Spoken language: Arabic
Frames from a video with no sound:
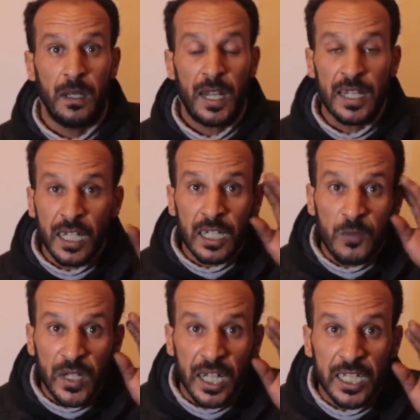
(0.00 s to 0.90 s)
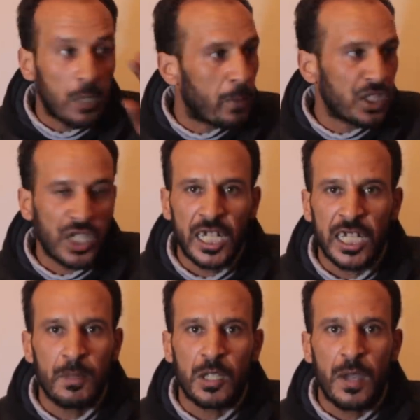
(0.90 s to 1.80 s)
حيت هاد الفكره ديالو ما بغاش
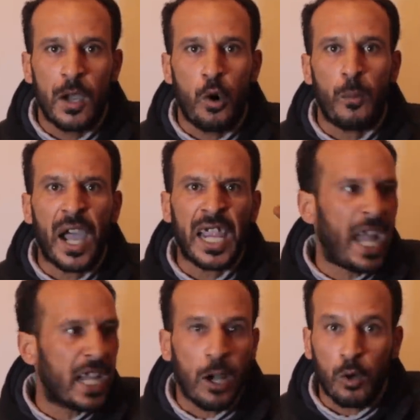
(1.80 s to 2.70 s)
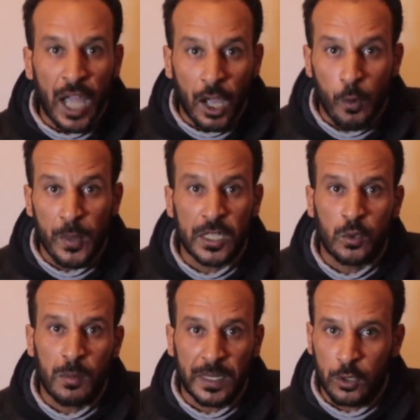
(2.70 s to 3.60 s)
حيد من دماغه باغي ياخذ حقه
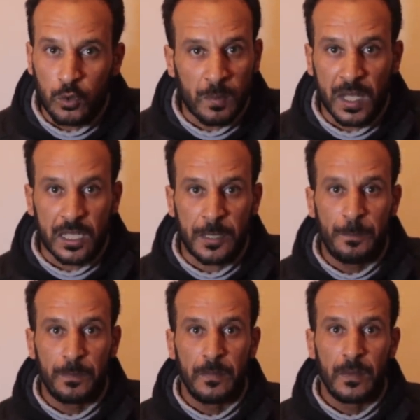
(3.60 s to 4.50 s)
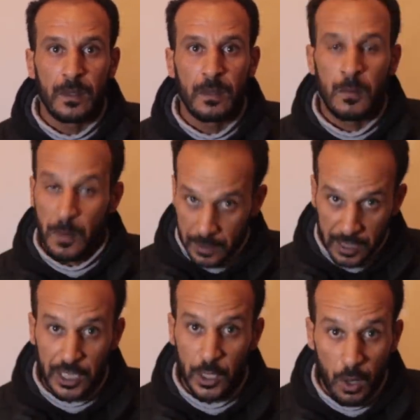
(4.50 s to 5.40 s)
بيدو ولا ما عطلوش المخزن
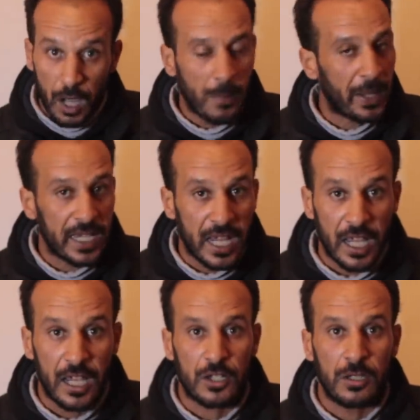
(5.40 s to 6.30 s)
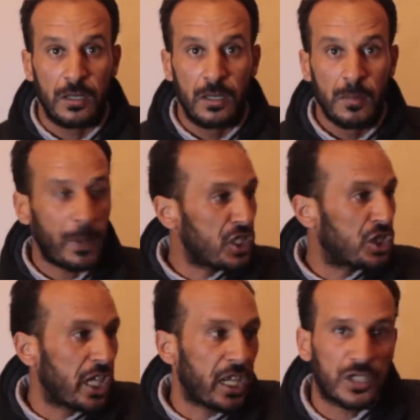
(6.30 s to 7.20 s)
نديروها ما بغيناهاش ما بغيتش
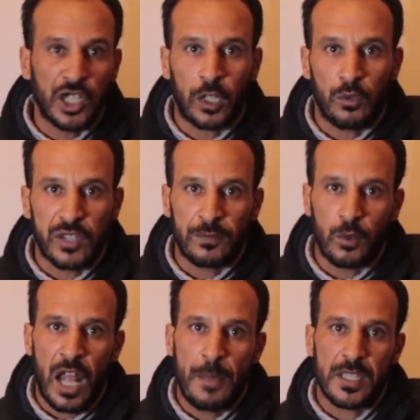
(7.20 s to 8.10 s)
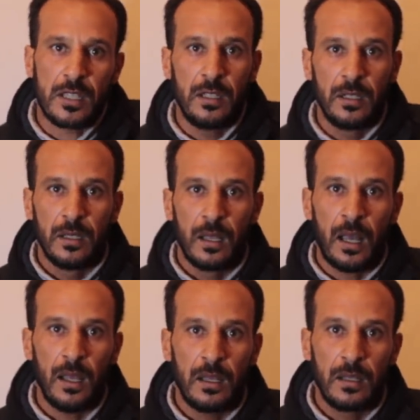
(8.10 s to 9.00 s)
الدري نشردو نصيفطو للحبس
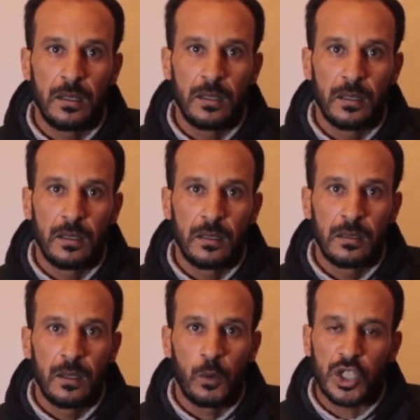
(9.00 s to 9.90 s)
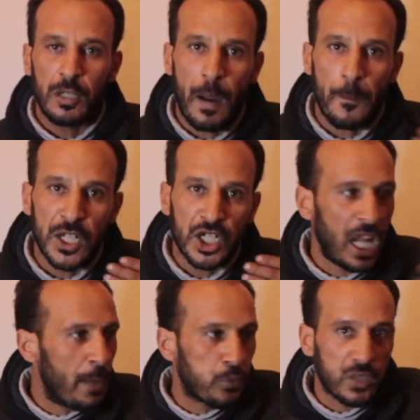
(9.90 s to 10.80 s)
ها واش انا ما عمري شفت
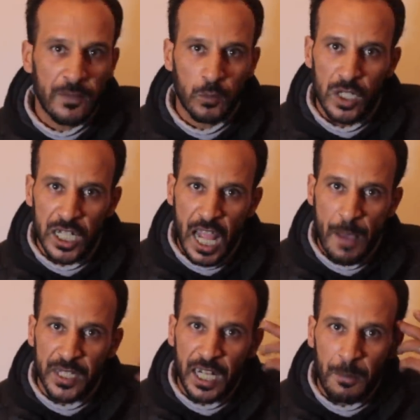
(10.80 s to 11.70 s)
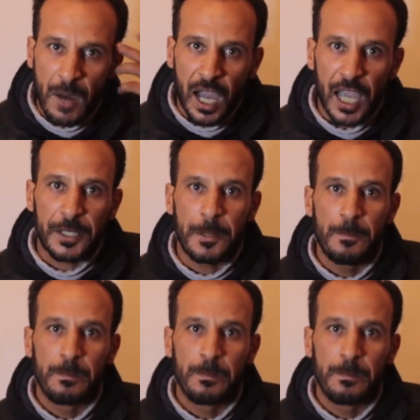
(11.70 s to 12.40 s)
الحبس ونصيفط ولدي للحبس راه الحماق هذا